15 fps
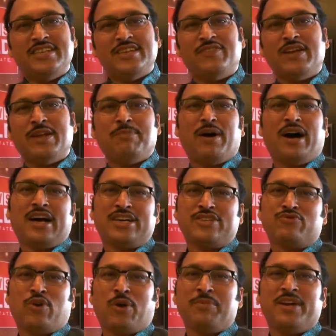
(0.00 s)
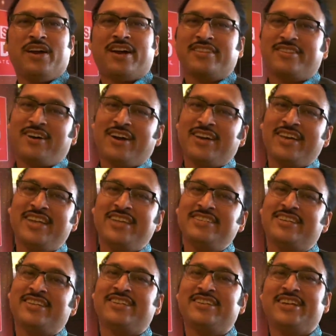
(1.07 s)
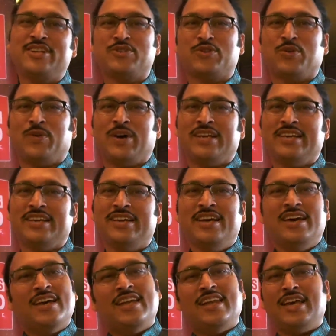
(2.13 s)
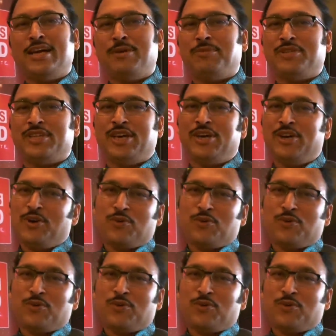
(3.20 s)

జీవన భాగస్వామి అర్ధాంగి నుంచైనా నేర్చుకోవాలి లేకపోతే